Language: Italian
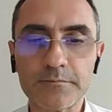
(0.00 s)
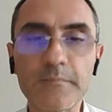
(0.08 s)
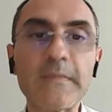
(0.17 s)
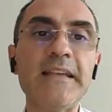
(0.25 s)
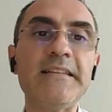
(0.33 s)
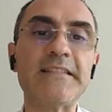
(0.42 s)

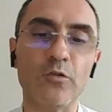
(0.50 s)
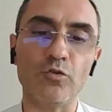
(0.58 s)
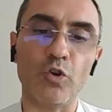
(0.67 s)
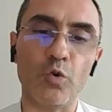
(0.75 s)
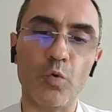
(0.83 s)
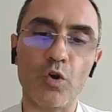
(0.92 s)
In secondo
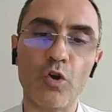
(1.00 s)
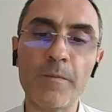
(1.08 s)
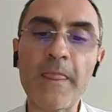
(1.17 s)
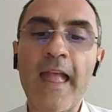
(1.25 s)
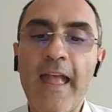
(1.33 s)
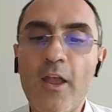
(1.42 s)
luogo,
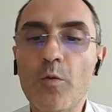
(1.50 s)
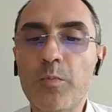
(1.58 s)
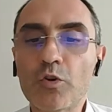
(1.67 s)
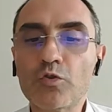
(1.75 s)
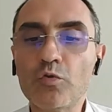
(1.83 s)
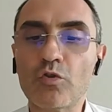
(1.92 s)
è
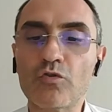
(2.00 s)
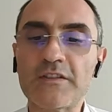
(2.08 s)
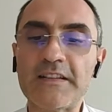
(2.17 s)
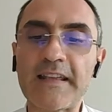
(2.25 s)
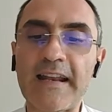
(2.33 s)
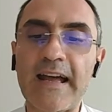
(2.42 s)
opportuno
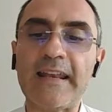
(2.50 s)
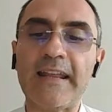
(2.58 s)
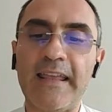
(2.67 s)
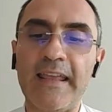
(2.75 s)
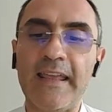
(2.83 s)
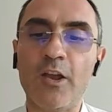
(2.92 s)
considerare
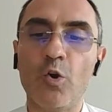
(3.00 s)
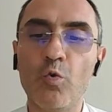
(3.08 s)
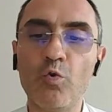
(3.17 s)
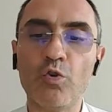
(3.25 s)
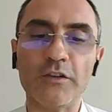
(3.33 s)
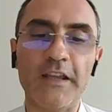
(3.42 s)
che
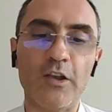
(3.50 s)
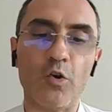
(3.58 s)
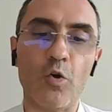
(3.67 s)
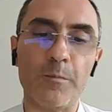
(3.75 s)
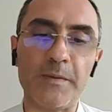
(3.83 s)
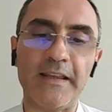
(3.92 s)
uno dei
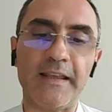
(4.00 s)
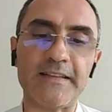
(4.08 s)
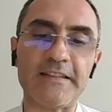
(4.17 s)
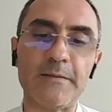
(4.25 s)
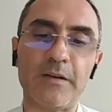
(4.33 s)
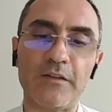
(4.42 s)
compiti che
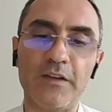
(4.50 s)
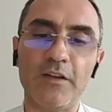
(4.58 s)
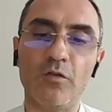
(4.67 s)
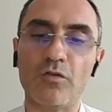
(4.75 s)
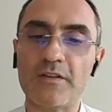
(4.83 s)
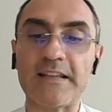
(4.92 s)
si
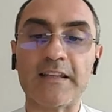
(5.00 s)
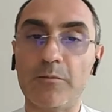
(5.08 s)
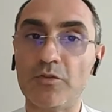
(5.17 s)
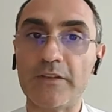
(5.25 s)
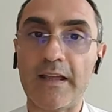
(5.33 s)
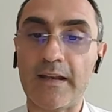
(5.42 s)
prefiggono gli stati
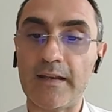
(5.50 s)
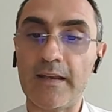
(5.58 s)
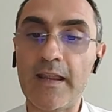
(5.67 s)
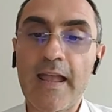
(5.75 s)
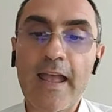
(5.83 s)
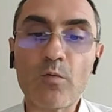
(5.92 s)
moderni
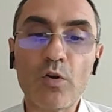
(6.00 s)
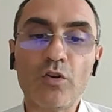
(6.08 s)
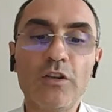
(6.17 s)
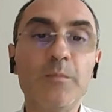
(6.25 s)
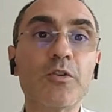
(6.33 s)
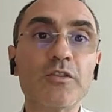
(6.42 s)
è quello di
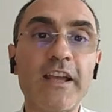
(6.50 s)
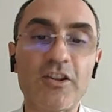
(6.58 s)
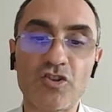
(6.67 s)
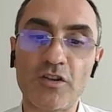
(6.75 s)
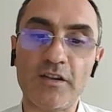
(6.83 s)
proteggere gli